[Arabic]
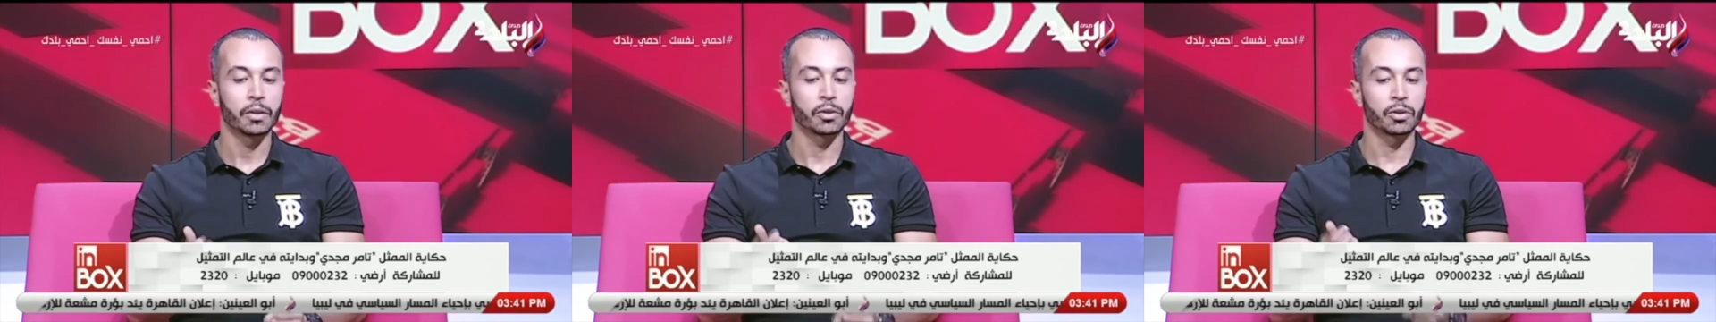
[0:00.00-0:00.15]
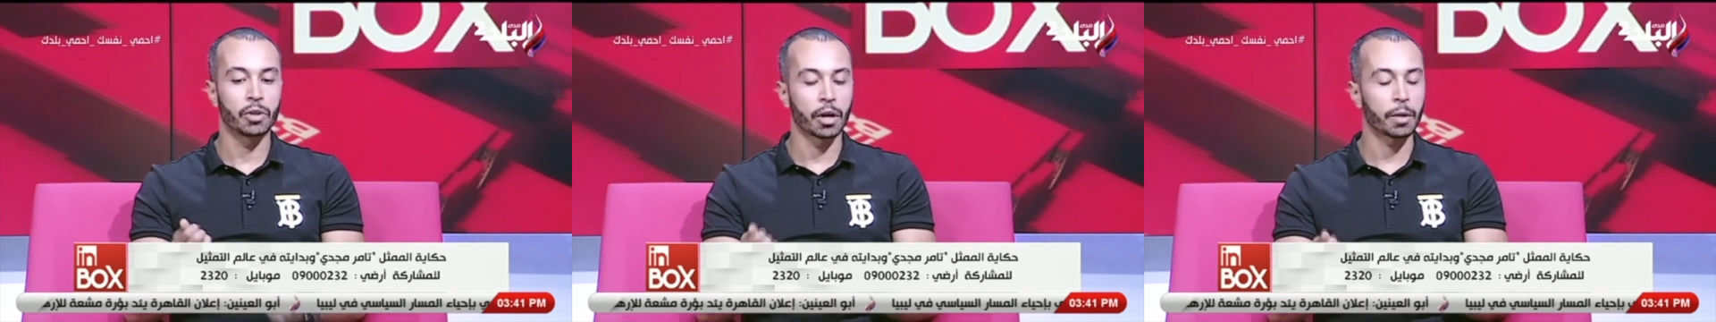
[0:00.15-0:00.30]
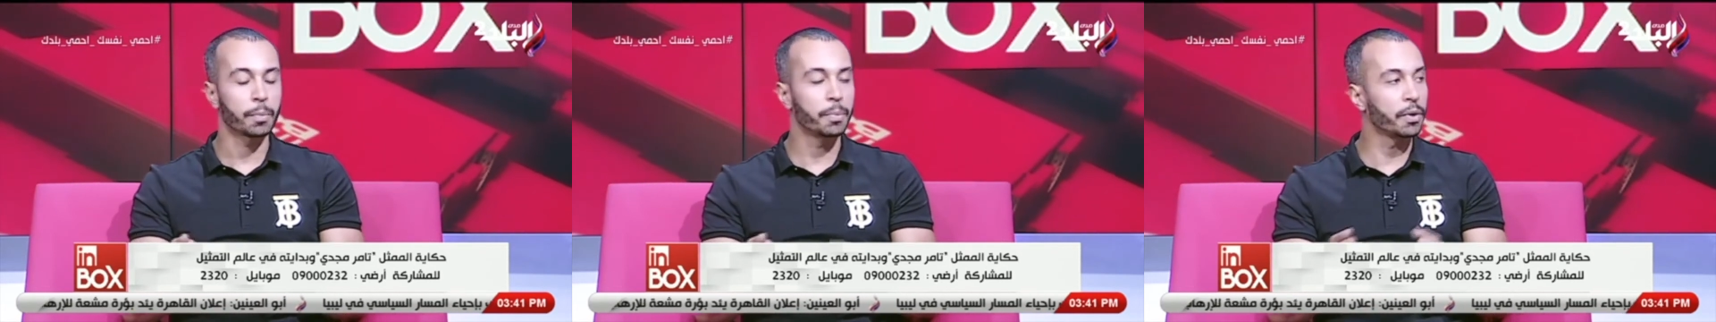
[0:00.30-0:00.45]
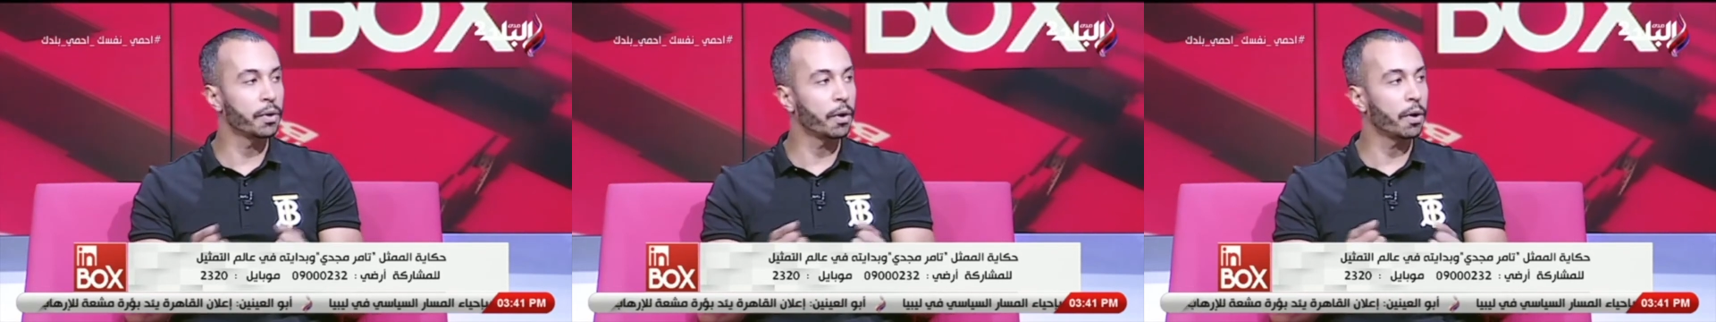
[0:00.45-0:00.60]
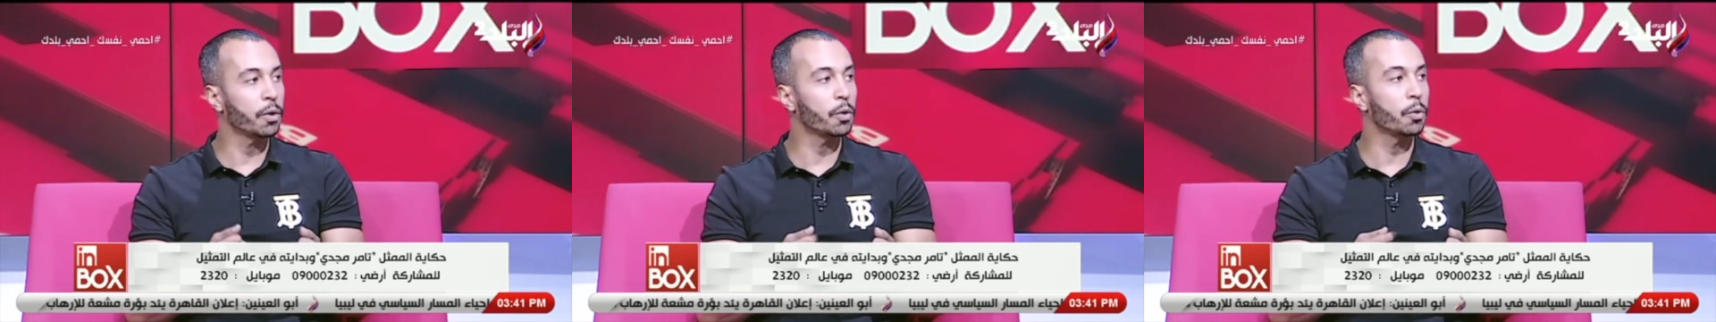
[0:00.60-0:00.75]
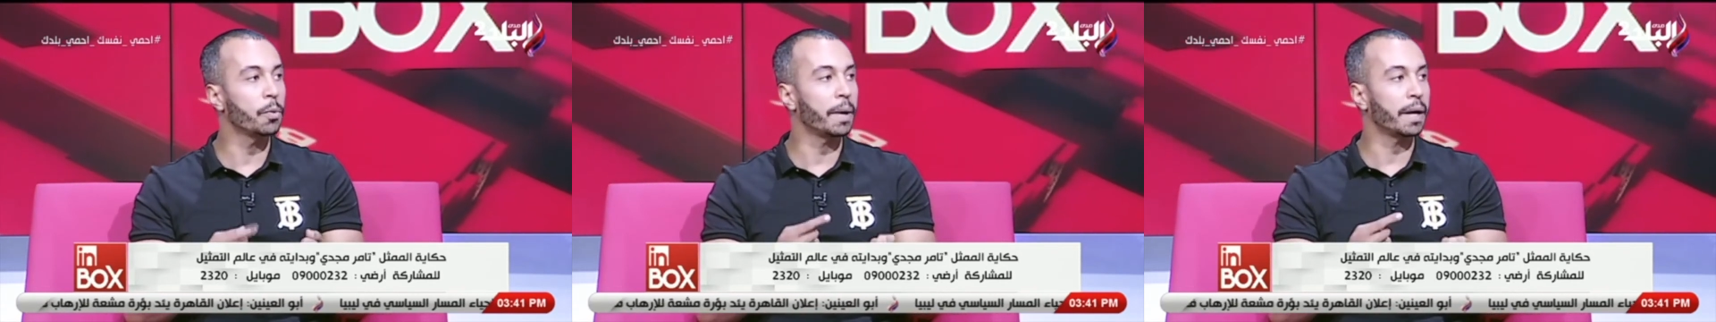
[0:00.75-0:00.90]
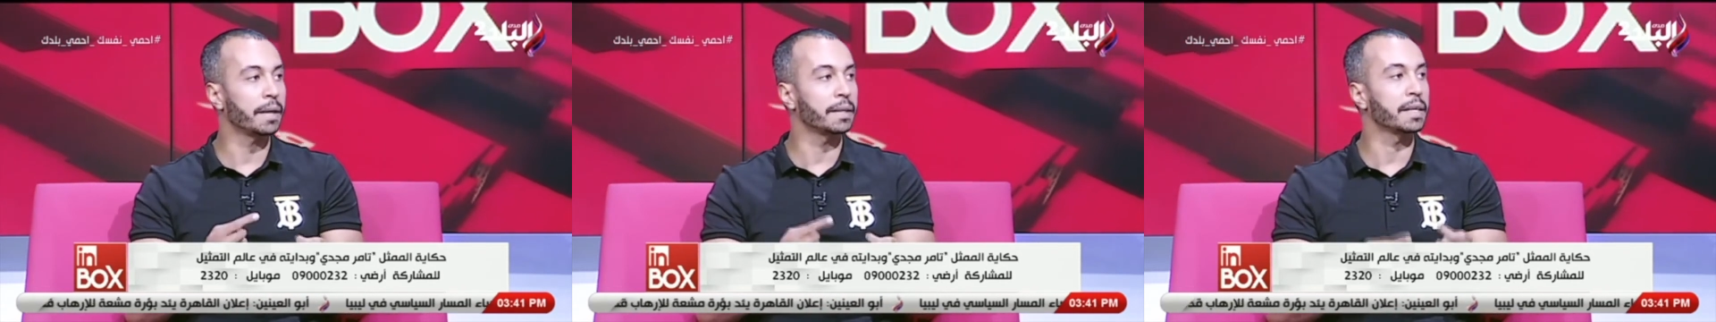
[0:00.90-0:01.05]
ضرب نار
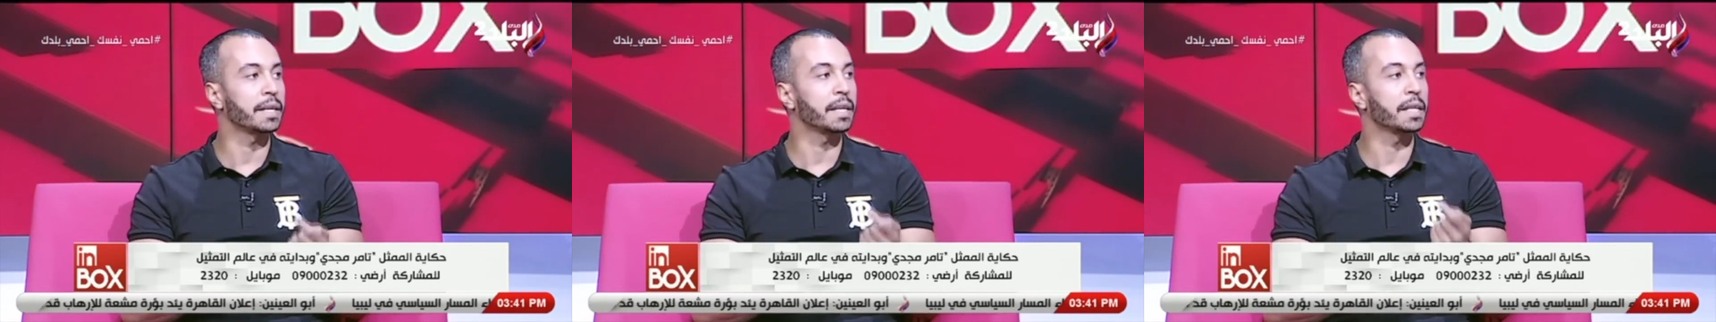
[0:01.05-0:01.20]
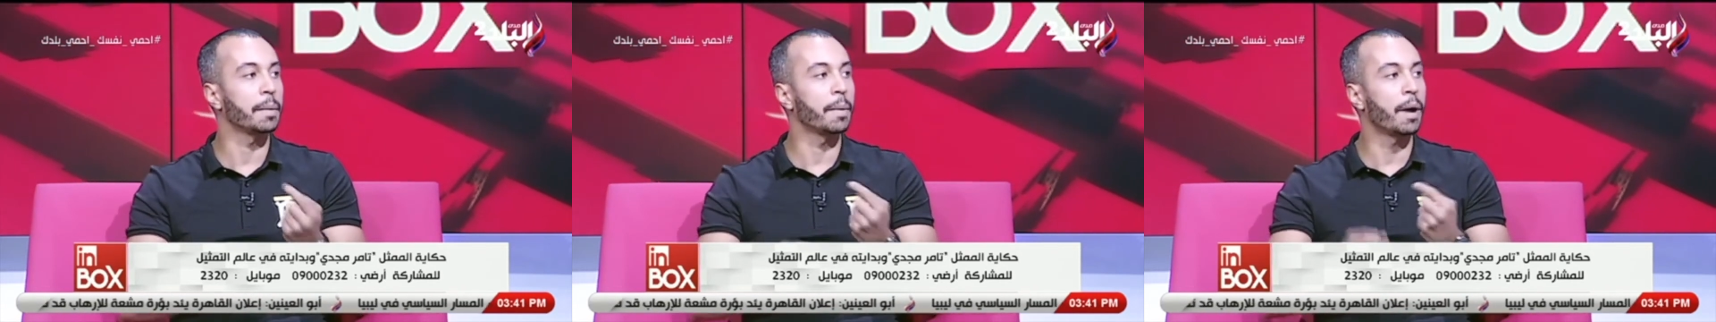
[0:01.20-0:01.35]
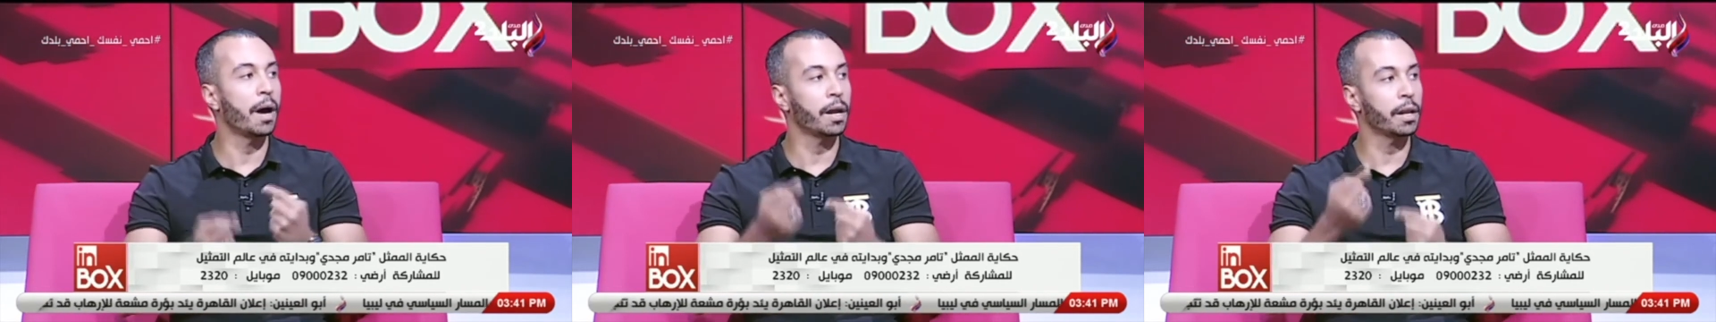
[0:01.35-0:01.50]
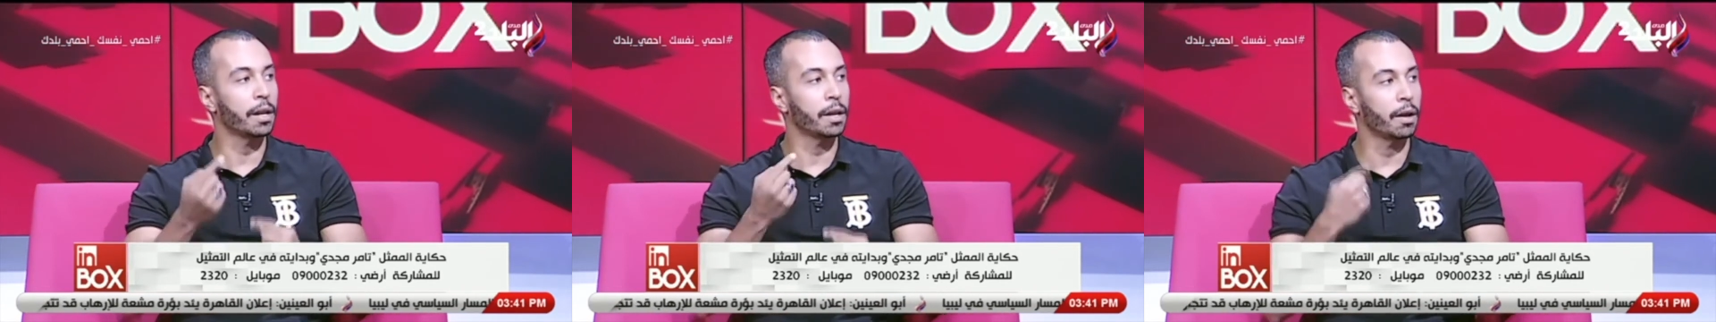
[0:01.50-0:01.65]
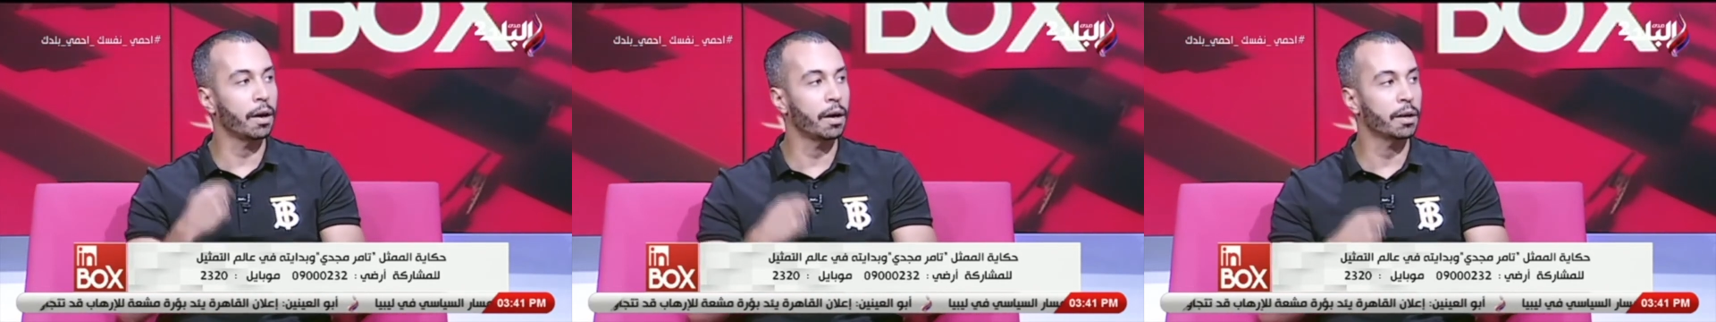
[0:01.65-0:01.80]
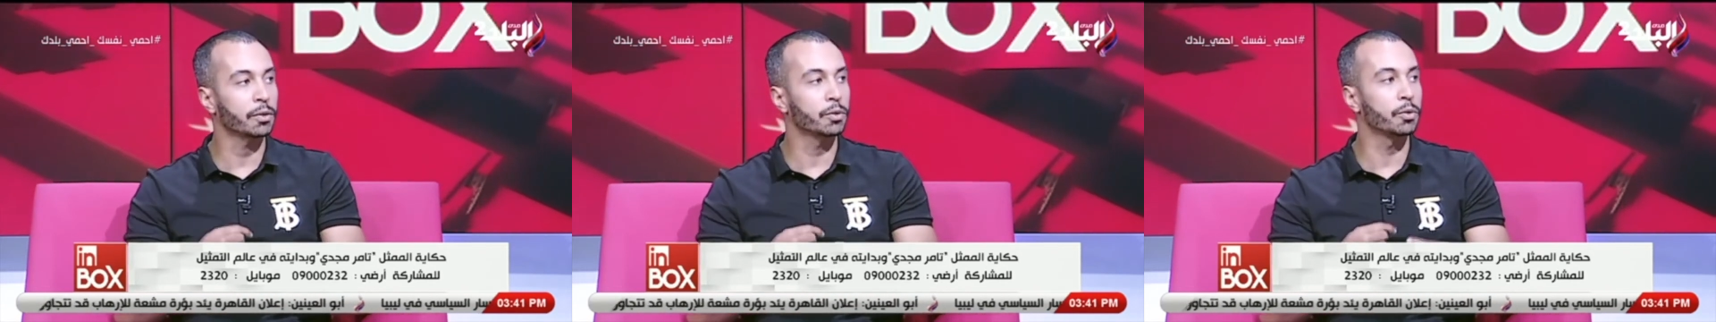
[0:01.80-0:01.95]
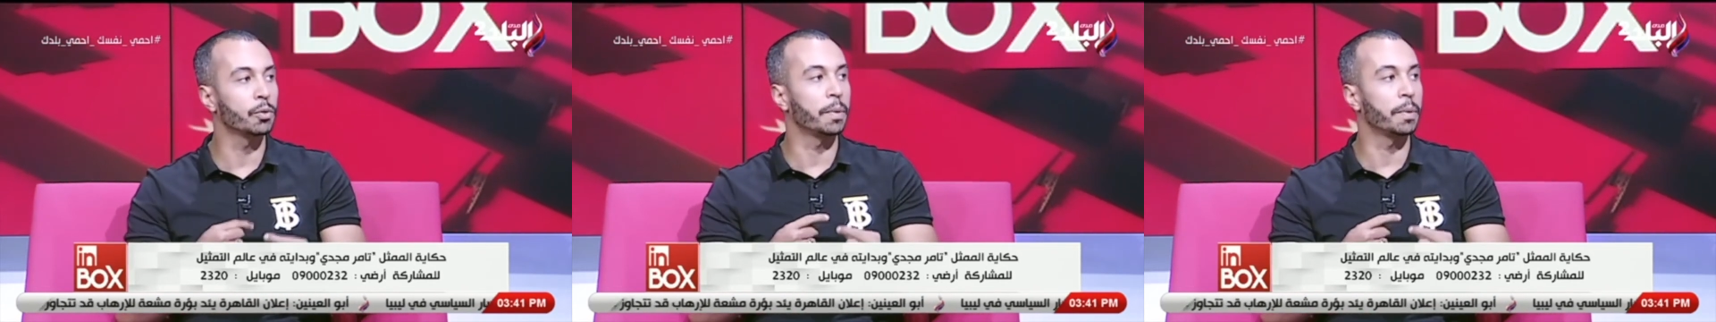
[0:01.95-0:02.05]
وبعد كده بقى على الارض